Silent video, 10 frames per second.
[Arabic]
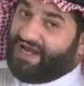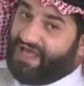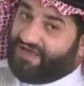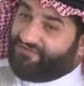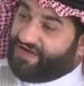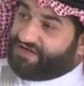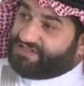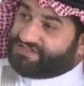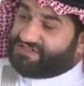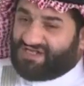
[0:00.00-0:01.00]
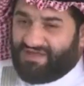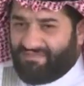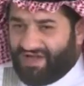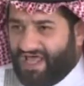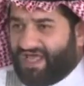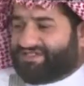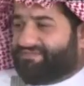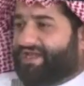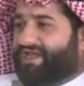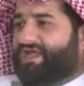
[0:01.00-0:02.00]
انا افرش لما
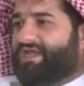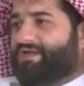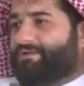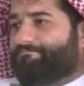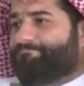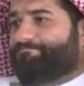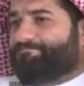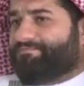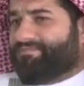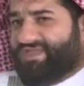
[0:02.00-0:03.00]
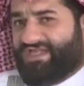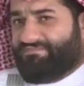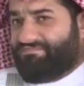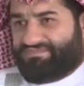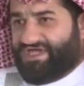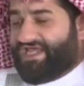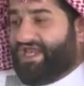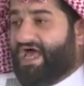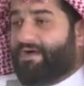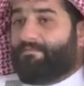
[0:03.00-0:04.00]
اجي بالليل يعني
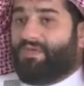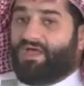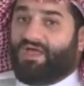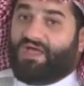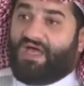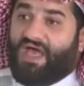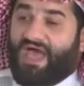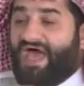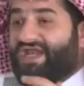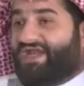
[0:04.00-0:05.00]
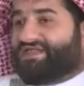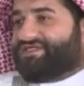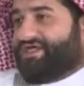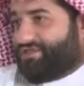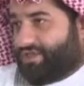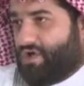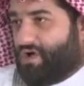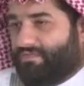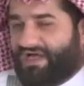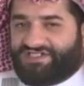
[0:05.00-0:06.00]
بشكل عام نعم انا نصيحتي
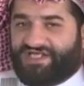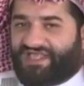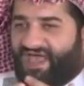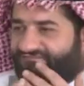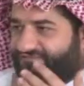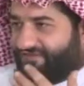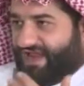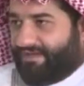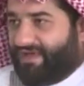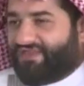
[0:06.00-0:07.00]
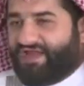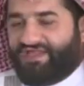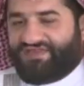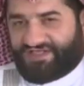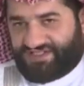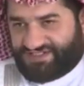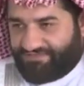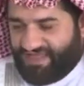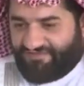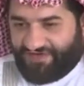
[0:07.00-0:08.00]
لهم عشان تخفف الاحماض اللي انت
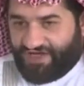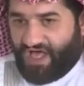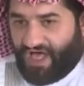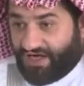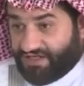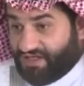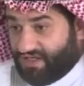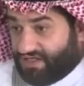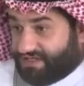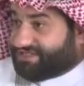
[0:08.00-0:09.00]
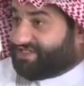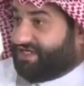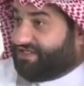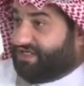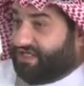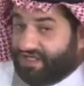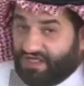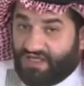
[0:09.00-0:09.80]
اكتسبتها في النهار نصيحتي